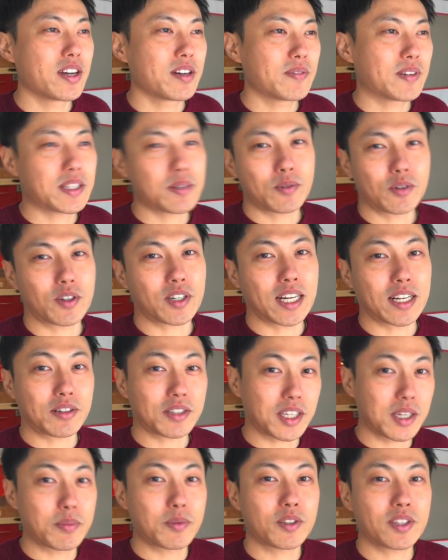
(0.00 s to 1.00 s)
まあ、でもあの
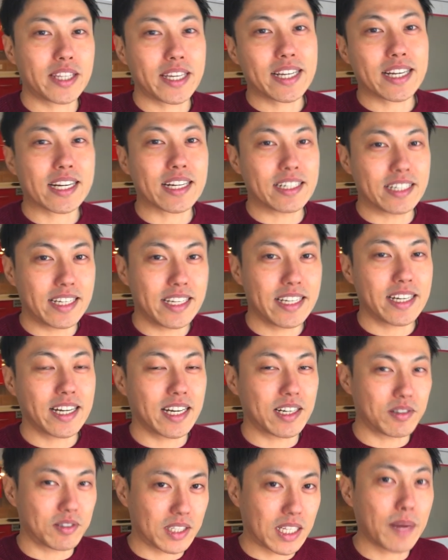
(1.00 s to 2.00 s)
気分転換に
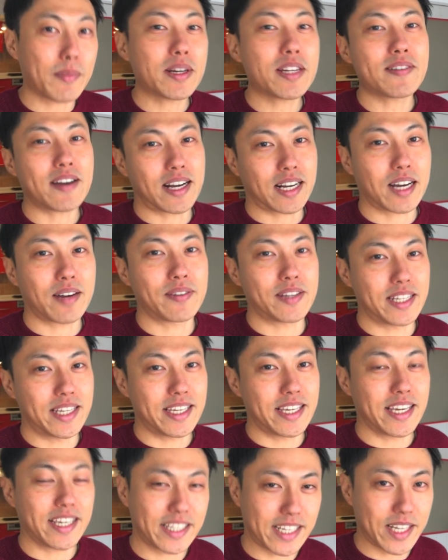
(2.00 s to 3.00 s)
あのたまにはカフェ
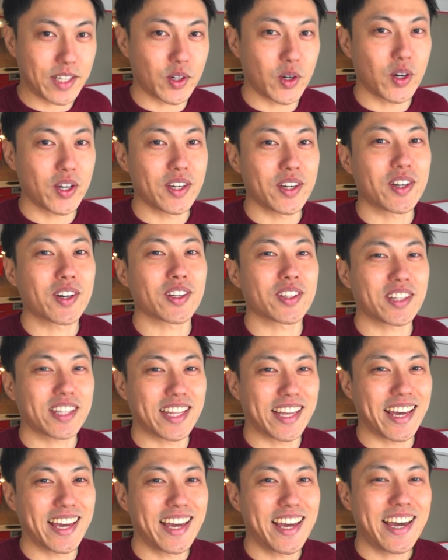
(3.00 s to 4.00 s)
に行きたいということ
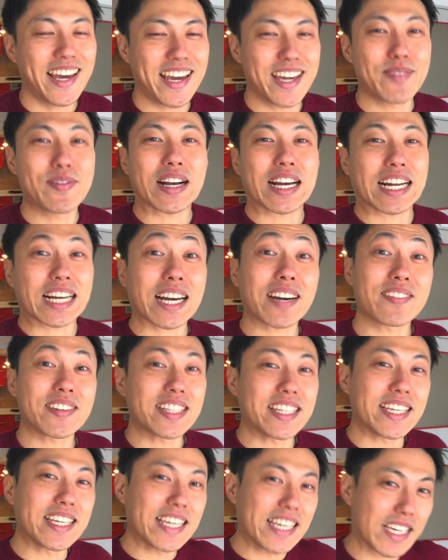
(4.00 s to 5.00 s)
で今からカフェ
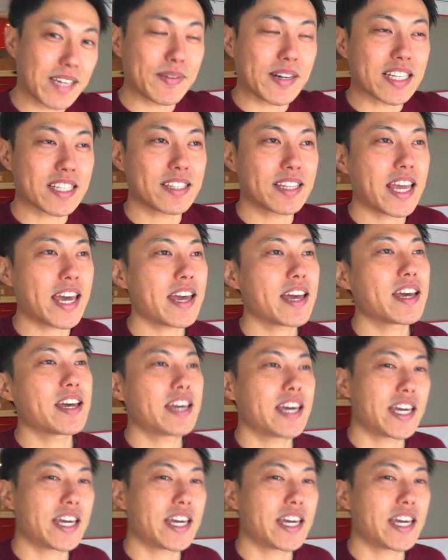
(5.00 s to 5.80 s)
に行きますで